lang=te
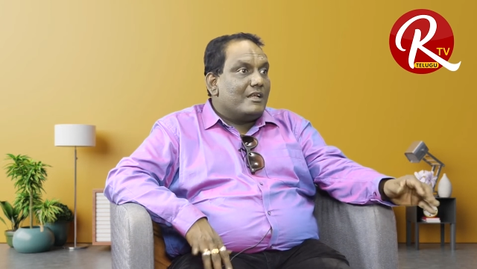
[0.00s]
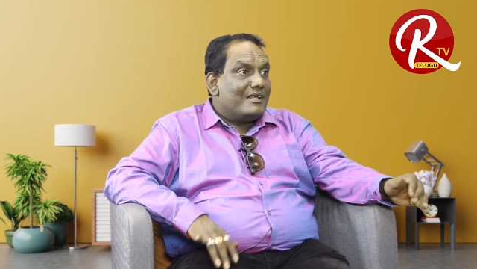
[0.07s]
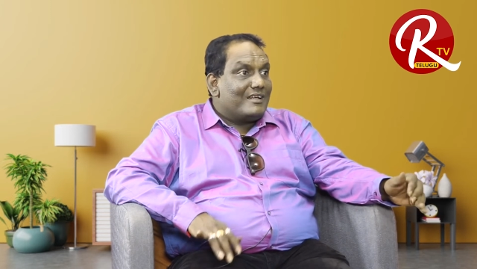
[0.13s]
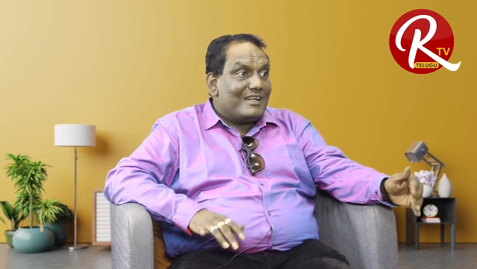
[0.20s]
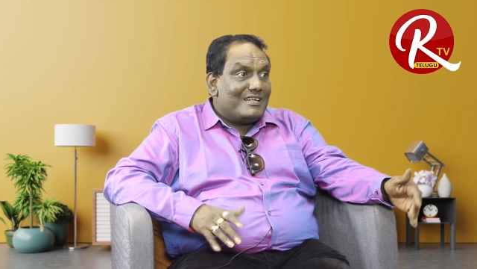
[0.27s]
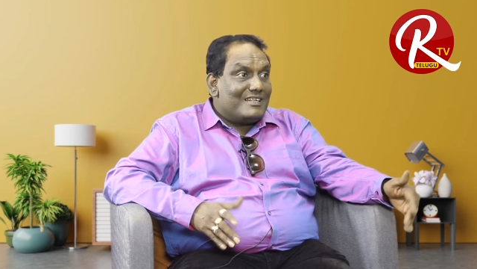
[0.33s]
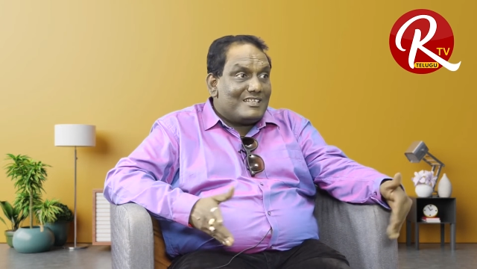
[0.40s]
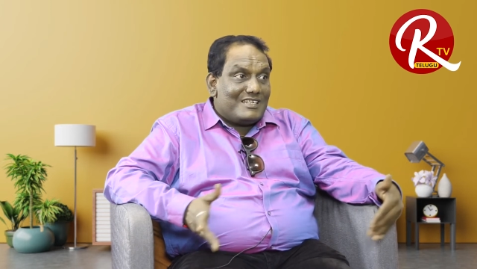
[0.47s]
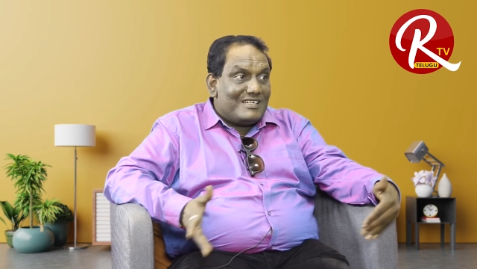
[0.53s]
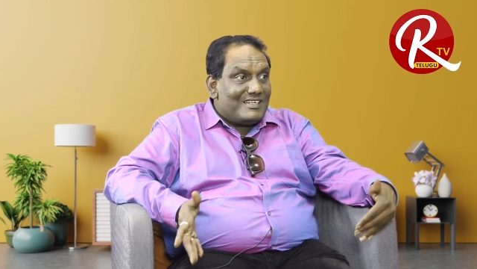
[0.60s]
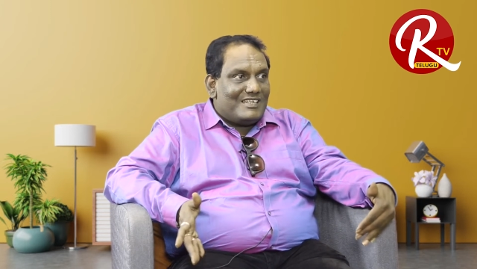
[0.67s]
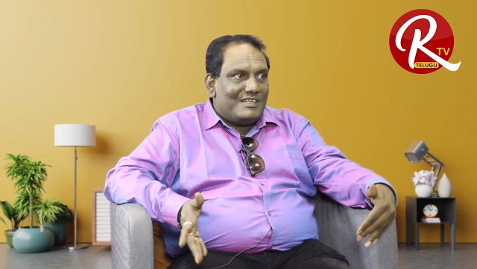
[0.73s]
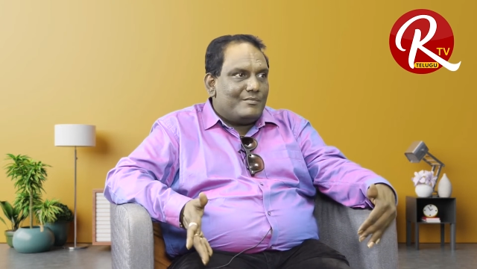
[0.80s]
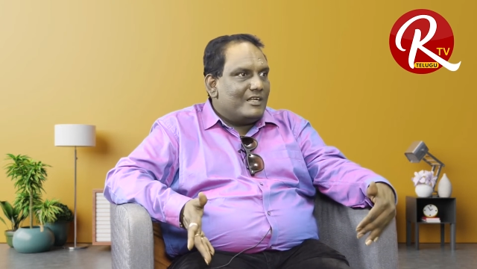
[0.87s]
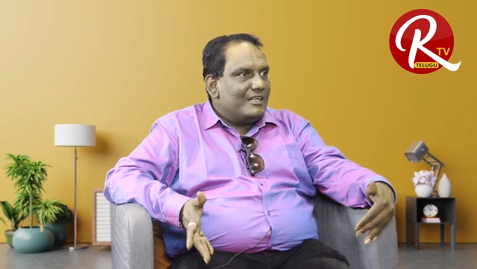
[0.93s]
అంటే
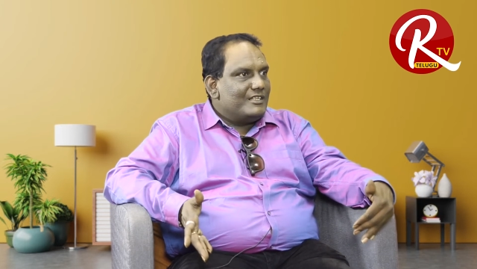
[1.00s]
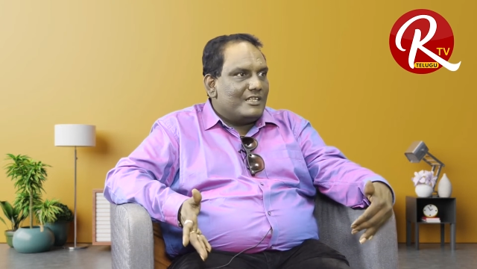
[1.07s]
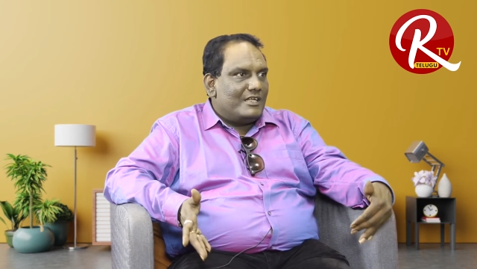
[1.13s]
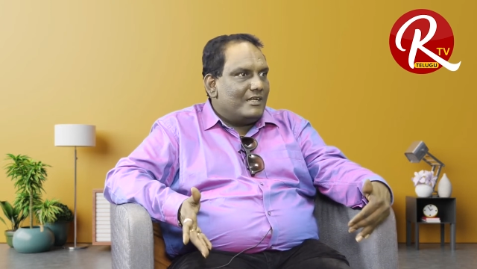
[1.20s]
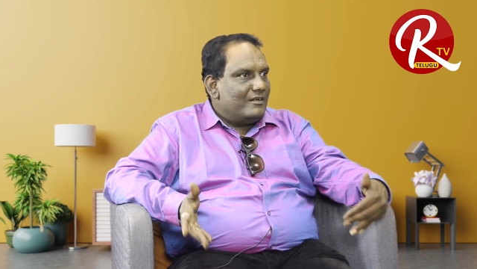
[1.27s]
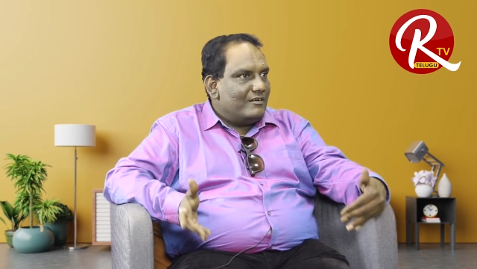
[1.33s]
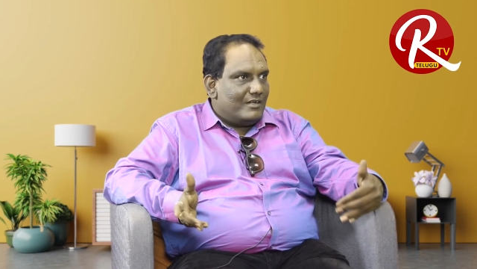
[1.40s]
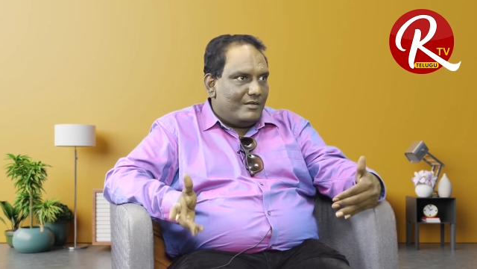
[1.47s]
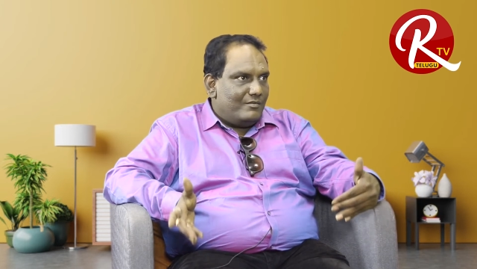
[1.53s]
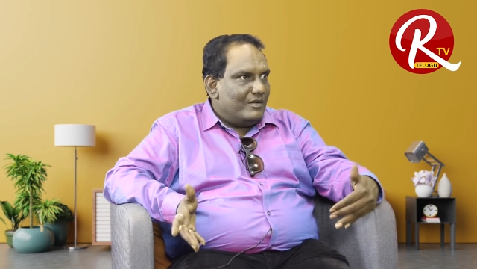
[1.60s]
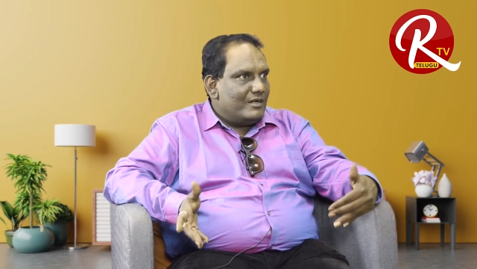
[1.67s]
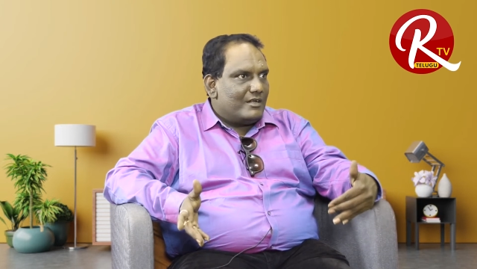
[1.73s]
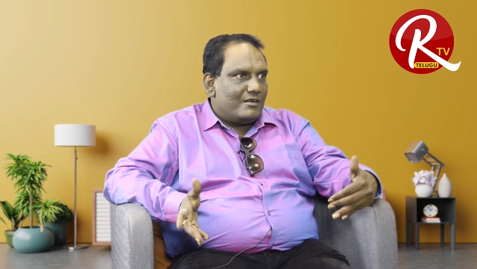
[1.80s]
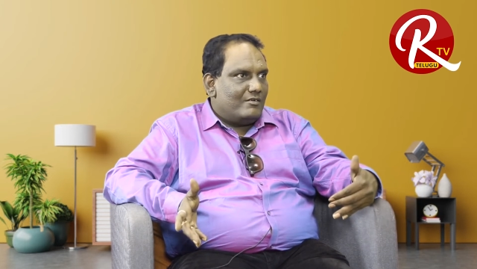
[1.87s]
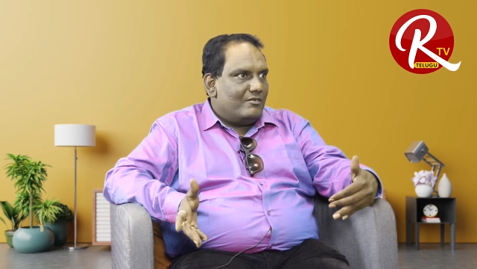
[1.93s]
కంటిస్టెంట్గా నేను మళ్ళీ చేయలేను టీం
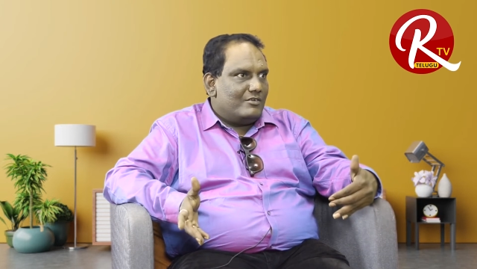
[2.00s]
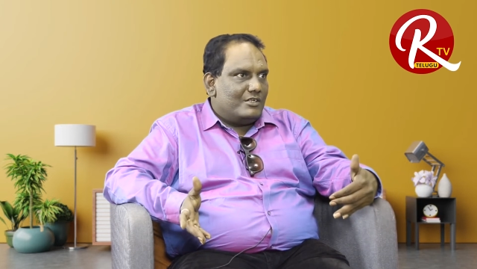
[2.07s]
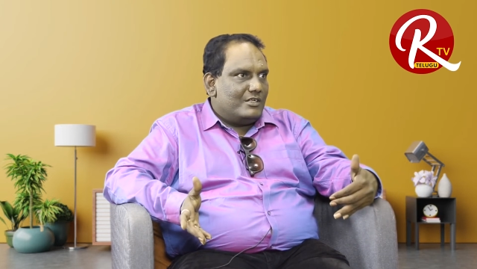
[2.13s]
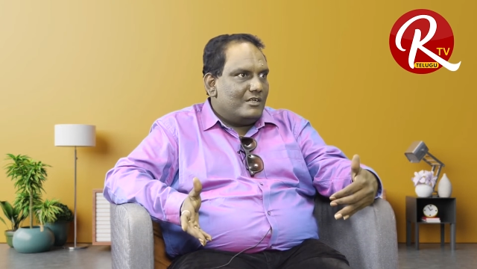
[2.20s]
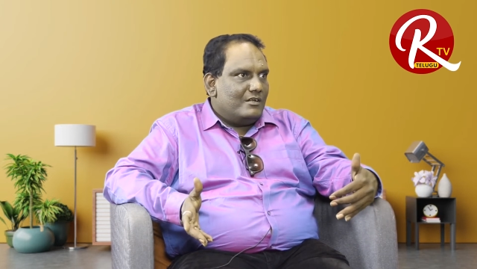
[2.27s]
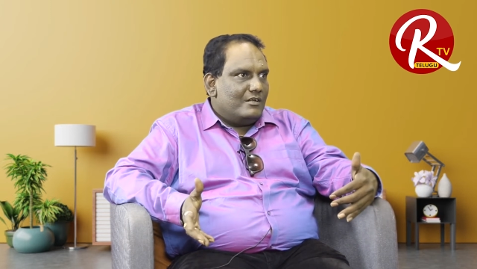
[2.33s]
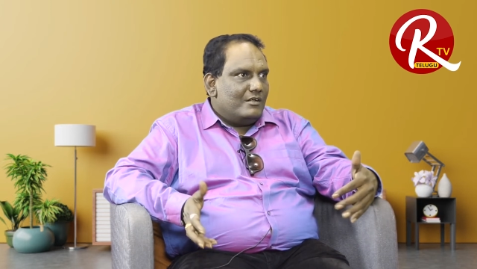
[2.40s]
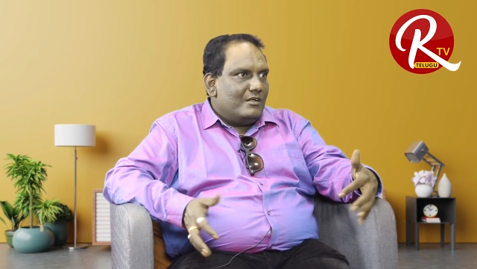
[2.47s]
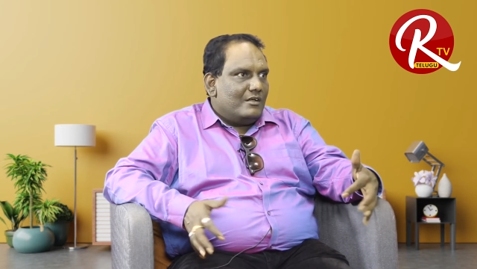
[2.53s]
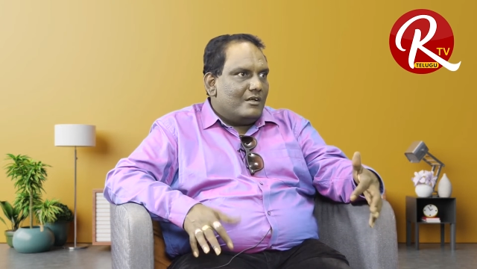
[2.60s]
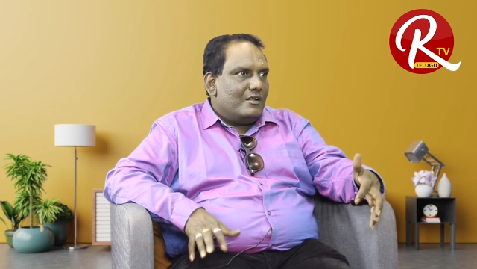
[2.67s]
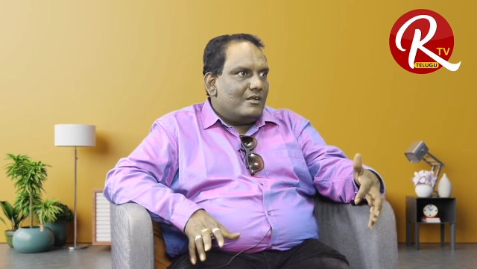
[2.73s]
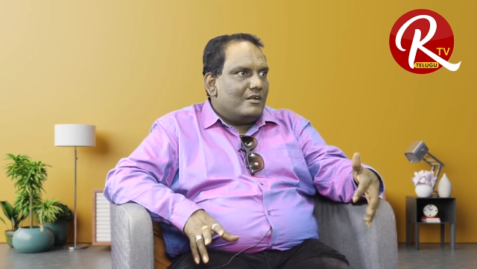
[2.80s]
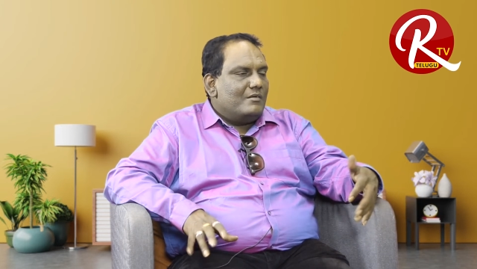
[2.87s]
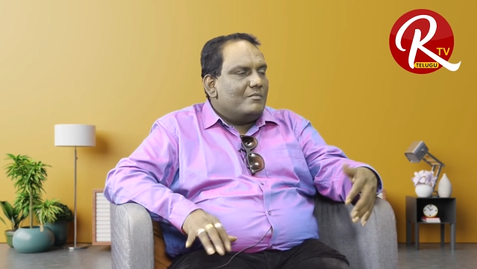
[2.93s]
లీడర్గా వచ్చి
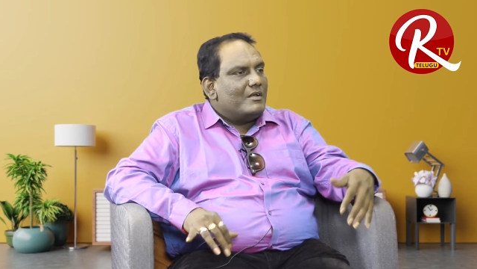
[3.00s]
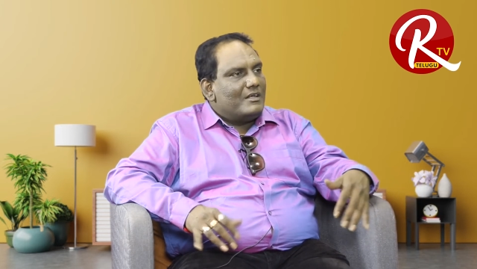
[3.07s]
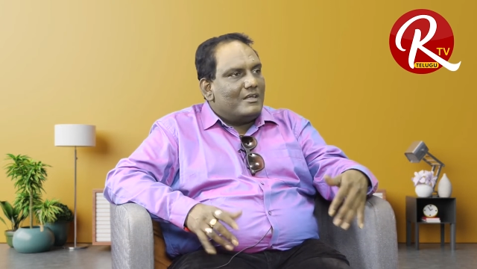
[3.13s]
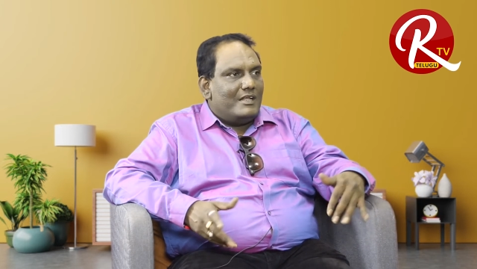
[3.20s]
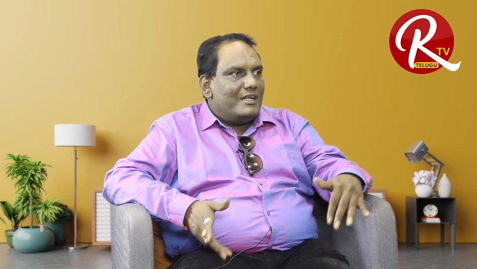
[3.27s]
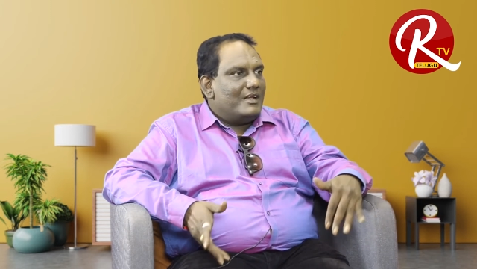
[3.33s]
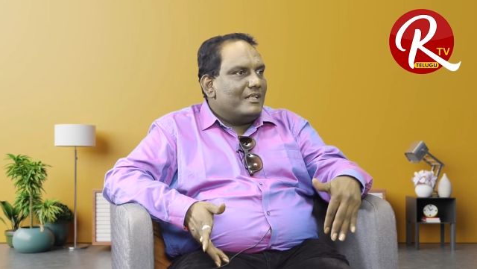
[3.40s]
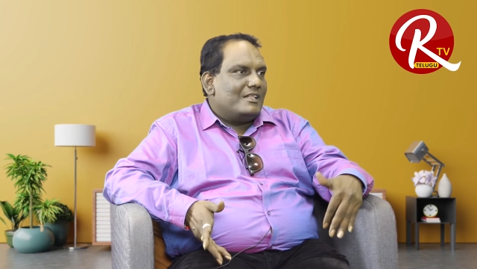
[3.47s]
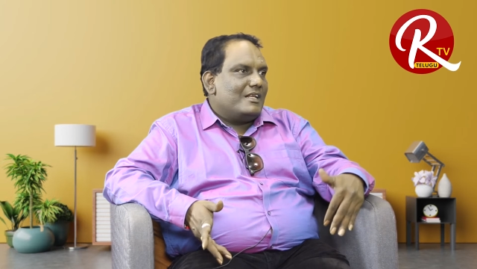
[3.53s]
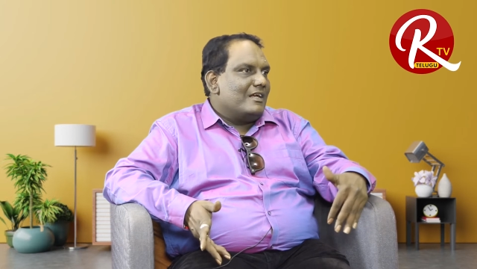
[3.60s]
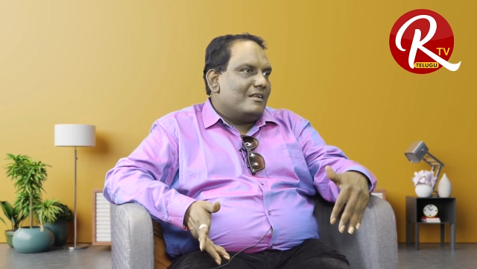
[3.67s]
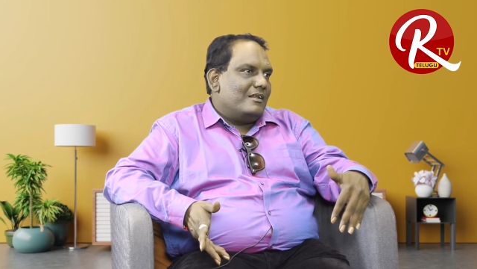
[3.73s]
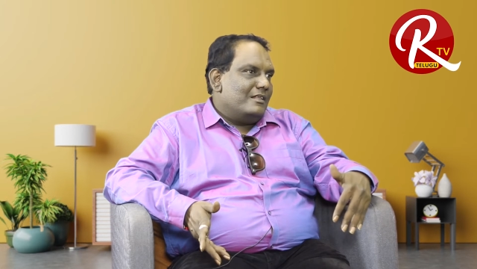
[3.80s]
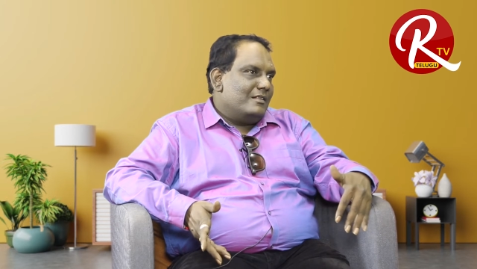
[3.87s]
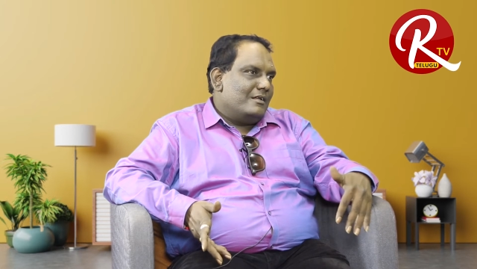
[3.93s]
అన్నాడు బట్ నేనైతే
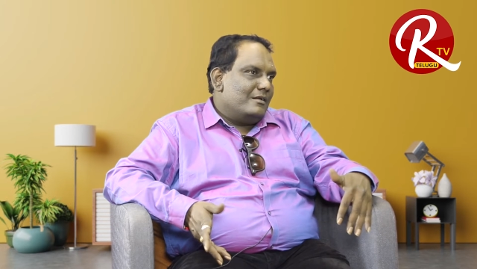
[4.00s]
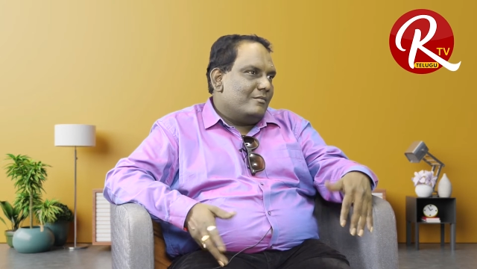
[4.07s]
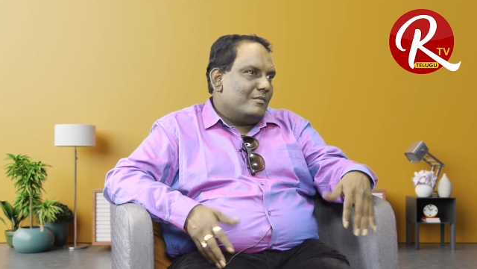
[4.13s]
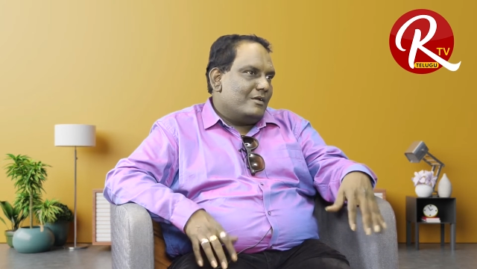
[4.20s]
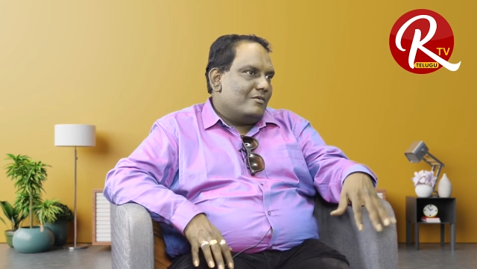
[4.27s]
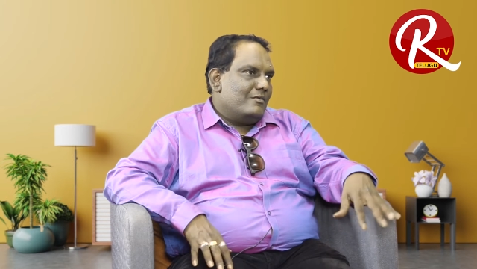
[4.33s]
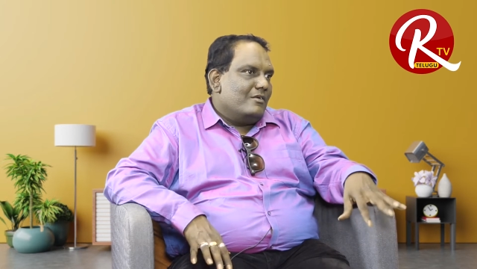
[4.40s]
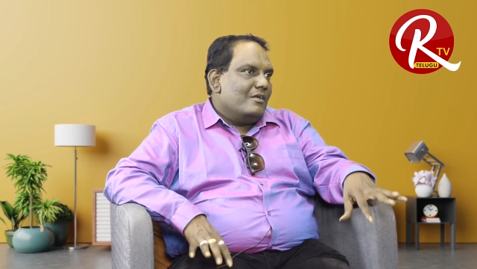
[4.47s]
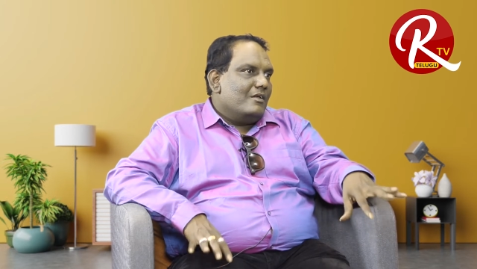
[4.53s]
ఆగలేదు ఎందుకంటే మనం